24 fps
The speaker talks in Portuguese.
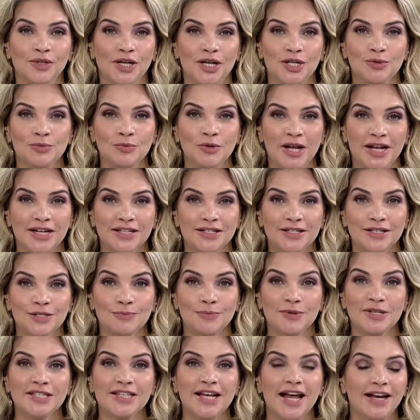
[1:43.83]
Três mulheres
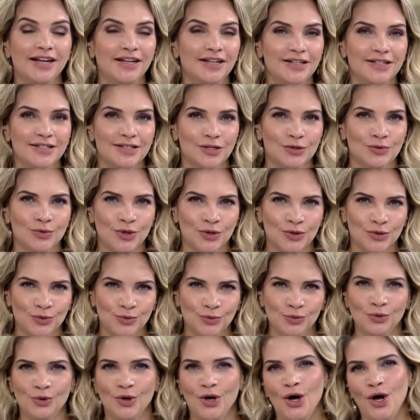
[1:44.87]
especialistas no
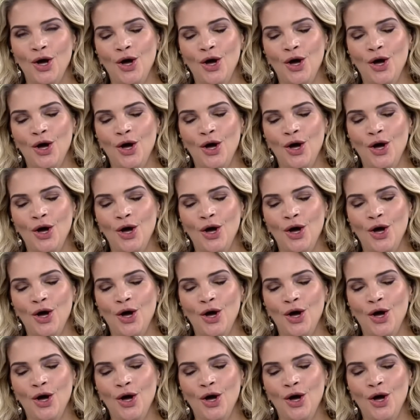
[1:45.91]
assunto